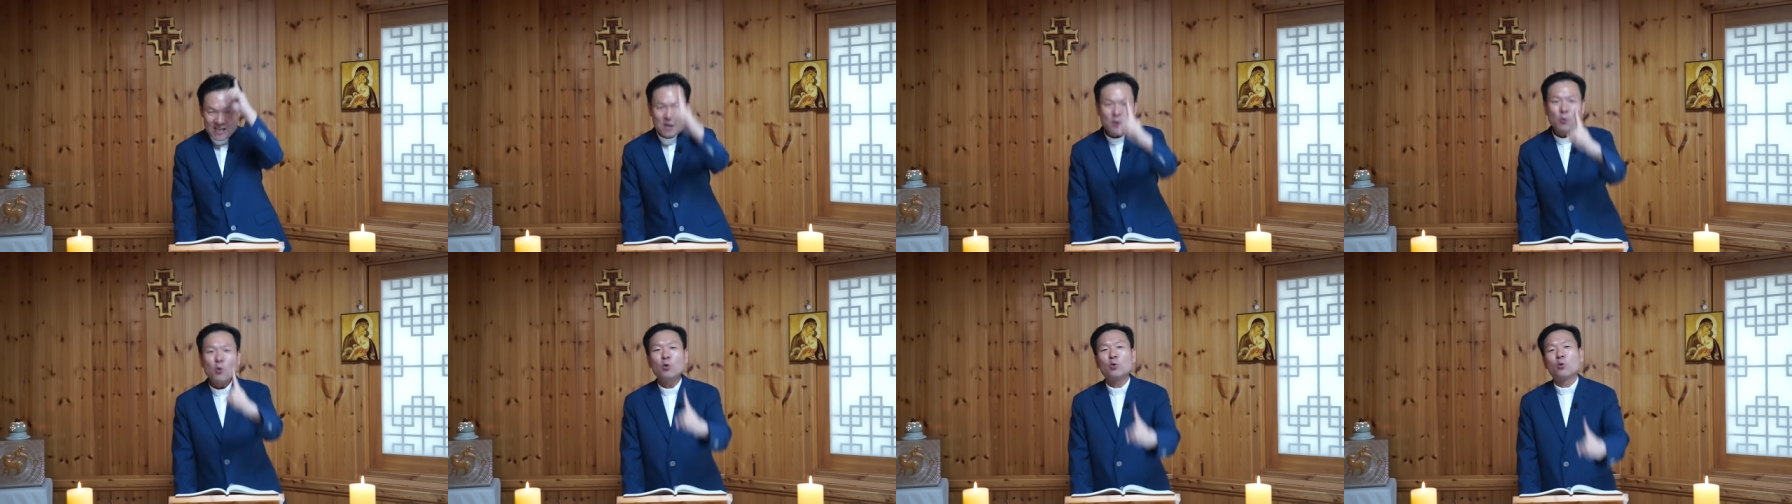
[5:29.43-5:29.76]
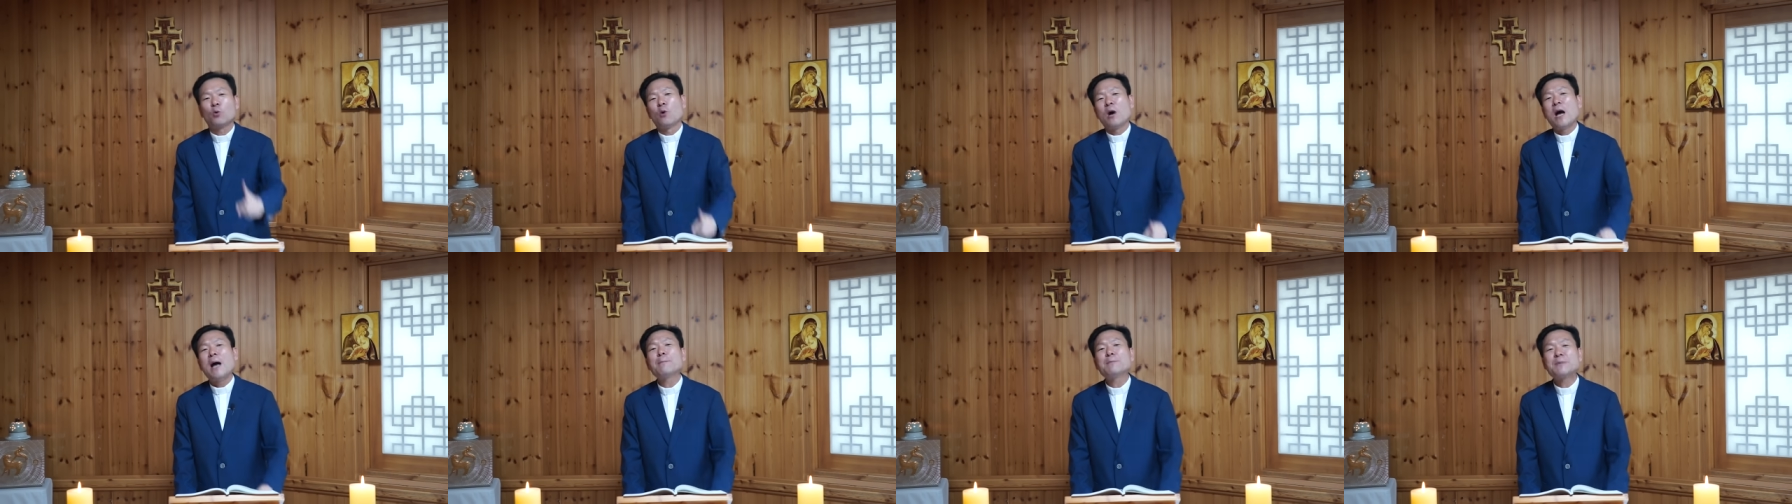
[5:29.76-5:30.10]

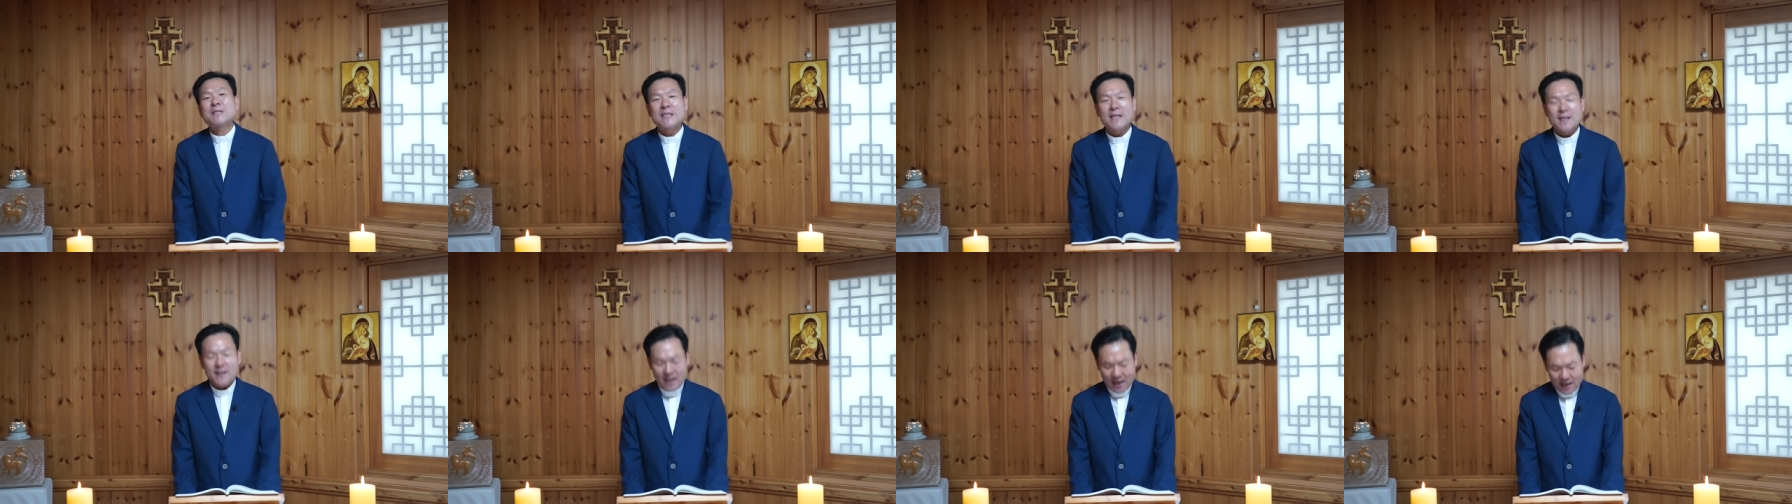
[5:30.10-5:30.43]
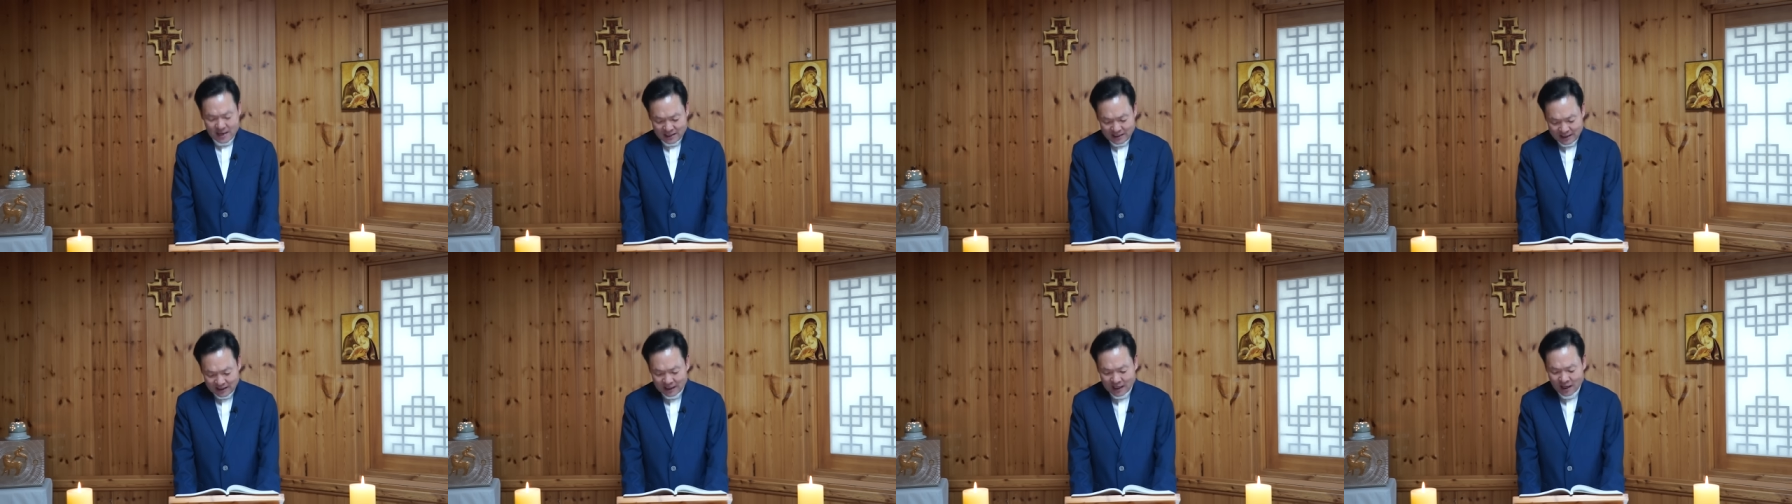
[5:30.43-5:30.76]
1호로 합사돼
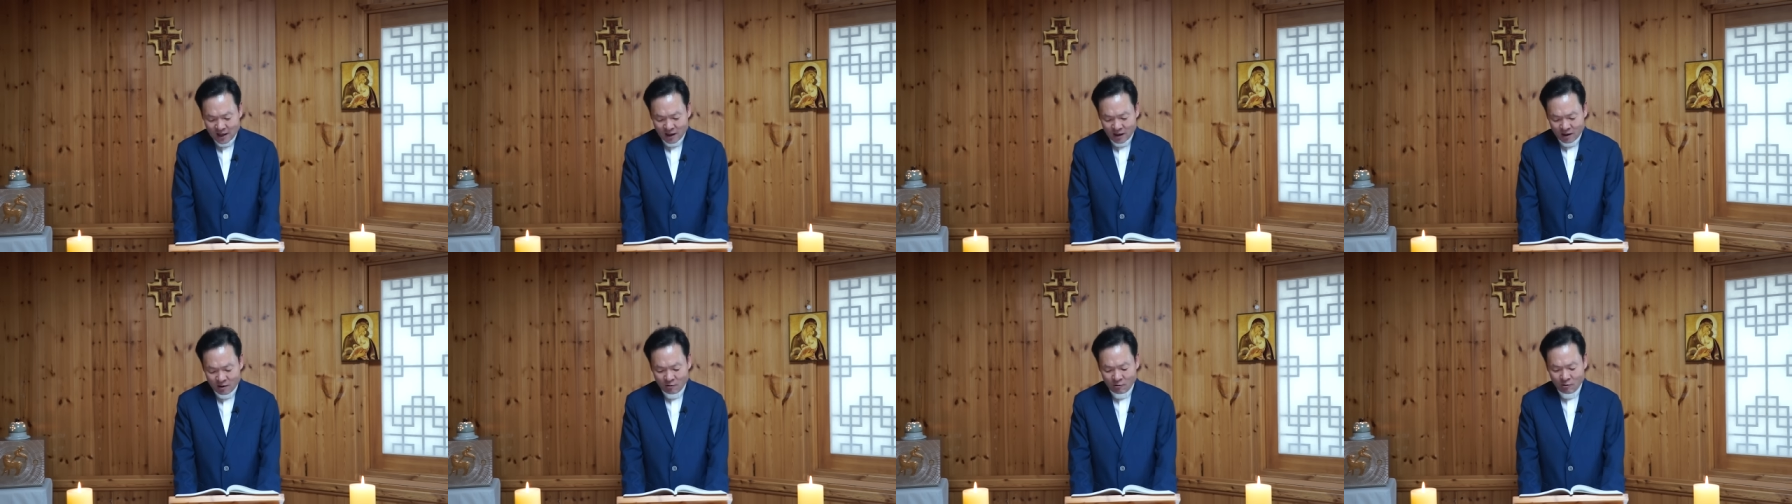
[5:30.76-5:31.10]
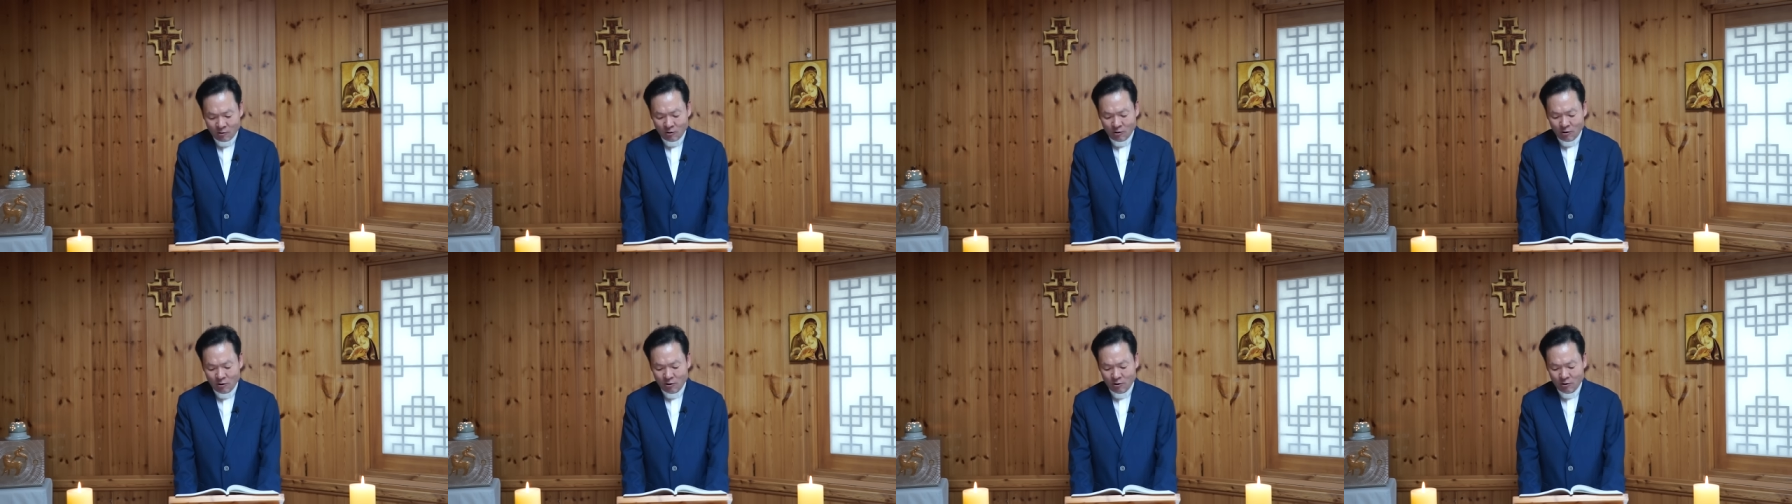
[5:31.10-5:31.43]
있다라는
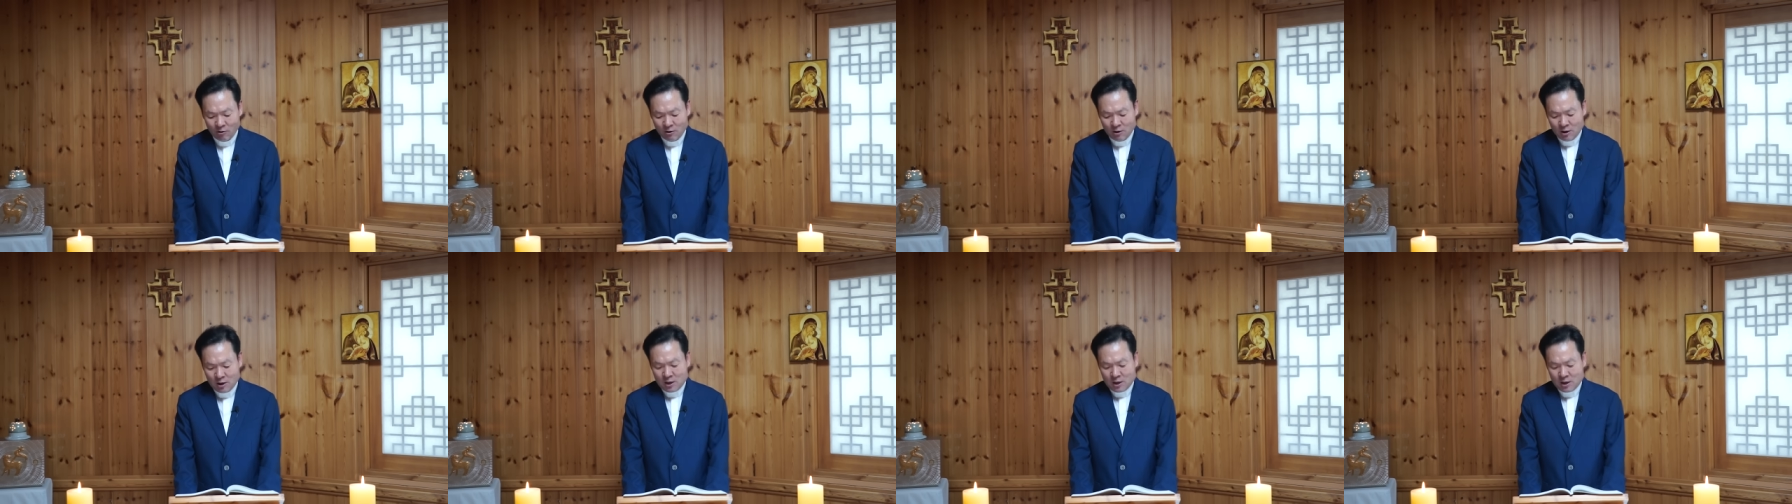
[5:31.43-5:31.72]
거.